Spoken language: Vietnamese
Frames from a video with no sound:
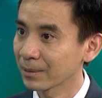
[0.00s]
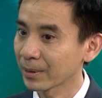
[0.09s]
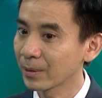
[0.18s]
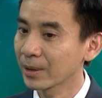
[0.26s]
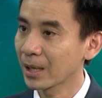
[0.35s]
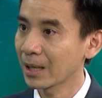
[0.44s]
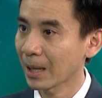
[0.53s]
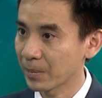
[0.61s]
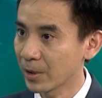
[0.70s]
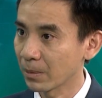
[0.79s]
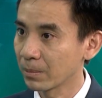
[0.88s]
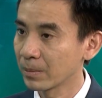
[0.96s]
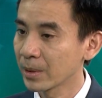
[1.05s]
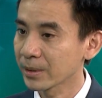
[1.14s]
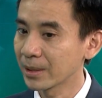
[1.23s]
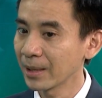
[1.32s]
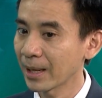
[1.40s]
đôi khi lạm dụng
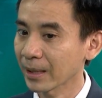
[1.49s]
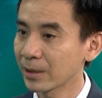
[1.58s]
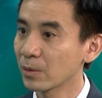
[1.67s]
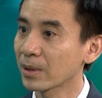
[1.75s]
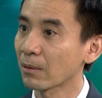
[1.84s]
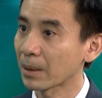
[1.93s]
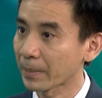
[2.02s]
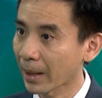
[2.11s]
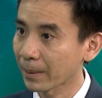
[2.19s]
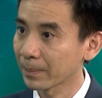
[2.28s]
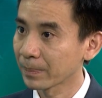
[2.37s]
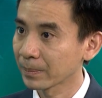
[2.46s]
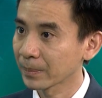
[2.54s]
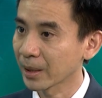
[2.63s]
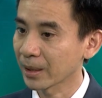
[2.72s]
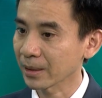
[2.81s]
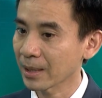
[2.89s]
chính là cái nhu cầu làm đẹp
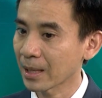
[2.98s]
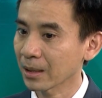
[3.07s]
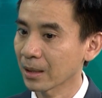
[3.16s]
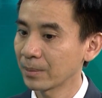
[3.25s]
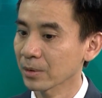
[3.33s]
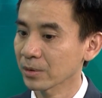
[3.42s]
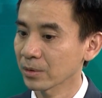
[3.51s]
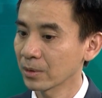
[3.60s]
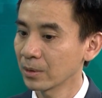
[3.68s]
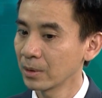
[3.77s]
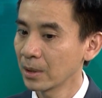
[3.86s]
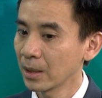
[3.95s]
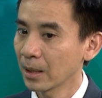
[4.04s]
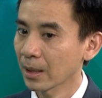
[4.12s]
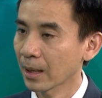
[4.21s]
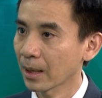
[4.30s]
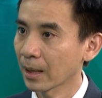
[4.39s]
thì thật ra là có một số
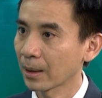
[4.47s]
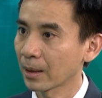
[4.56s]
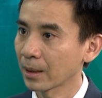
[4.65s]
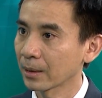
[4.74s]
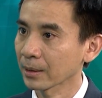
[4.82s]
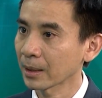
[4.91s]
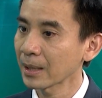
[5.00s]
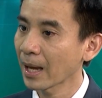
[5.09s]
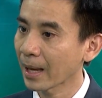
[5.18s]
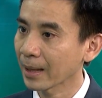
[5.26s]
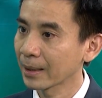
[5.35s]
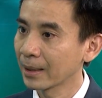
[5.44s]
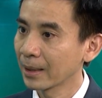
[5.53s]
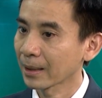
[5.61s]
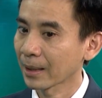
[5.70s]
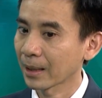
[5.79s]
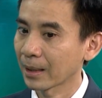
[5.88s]
là khách hàng
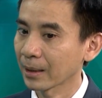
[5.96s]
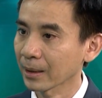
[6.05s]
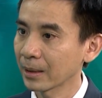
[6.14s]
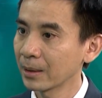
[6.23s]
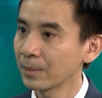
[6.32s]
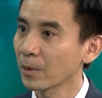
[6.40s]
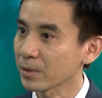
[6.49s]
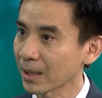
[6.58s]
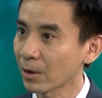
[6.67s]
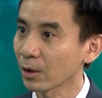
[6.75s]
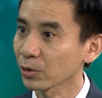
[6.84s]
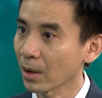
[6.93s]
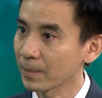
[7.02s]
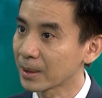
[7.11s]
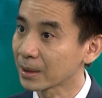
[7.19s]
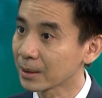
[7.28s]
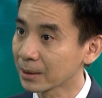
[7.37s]
là cái bộ răng hoàn toàn
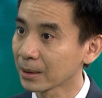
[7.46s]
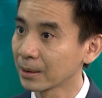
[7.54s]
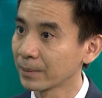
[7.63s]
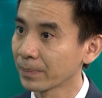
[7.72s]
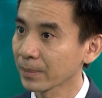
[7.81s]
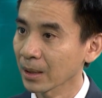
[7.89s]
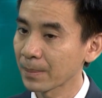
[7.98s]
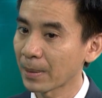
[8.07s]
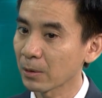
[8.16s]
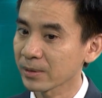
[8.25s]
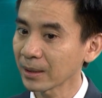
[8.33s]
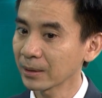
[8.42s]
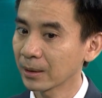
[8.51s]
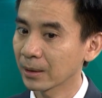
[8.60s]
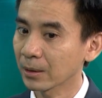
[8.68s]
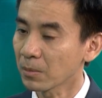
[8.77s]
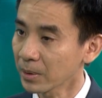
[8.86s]
bình thường cái màu sắc
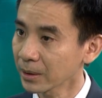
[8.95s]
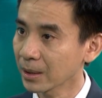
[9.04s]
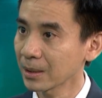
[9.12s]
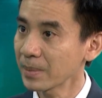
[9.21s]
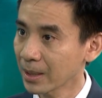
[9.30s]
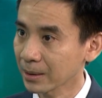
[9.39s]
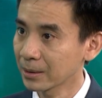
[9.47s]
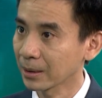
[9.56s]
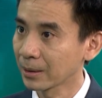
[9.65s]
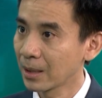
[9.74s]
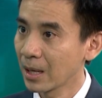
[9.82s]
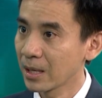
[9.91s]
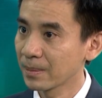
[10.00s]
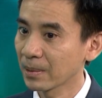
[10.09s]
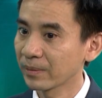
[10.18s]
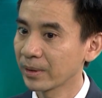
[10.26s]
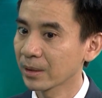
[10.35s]
thì cũng có thể chấp nhận được
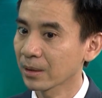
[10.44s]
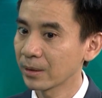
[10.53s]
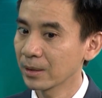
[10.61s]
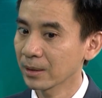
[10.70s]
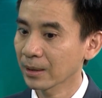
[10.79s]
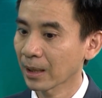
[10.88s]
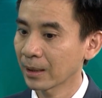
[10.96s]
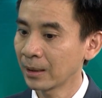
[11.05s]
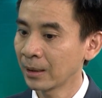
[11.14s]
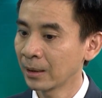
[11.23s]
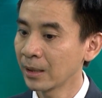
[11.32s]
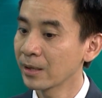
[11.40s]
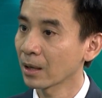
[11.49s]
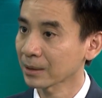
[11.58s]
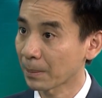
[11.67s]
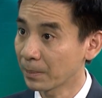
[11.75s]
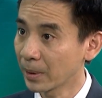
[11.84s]
nhưng mà vì có những cái lý
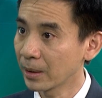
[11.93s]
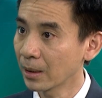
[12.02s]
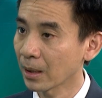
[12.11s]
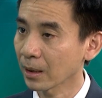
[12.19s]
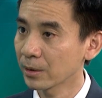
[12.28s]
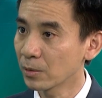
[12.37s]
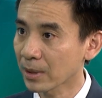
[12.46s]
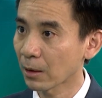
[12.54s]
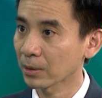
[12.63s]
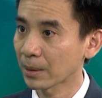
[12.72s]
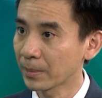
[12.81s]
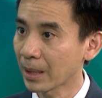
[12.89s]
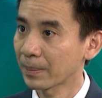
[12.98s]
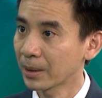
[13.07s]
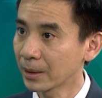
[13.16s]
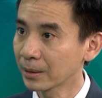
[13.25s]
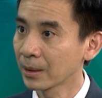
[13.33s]
do thẩm mỹ họ có nhu cầu thẩm mỹ đẹp
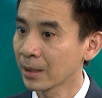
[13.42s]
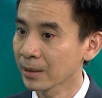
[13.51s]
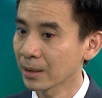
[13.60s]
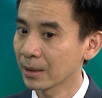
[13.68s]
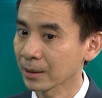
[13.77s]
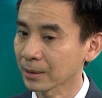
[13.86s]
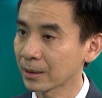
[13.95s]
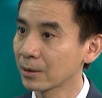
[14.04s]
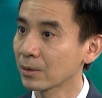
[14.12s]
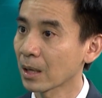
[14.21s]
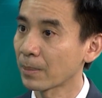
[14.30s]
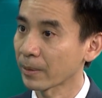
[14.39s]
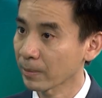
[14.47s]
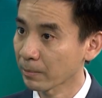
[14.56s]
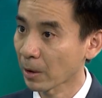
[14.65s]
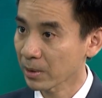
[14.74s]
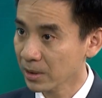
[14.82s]
hơn cho nên người ta yêu cầu bọc,
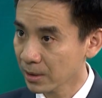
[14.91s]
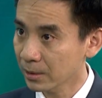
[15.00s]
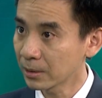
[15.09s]
bọc răng sứ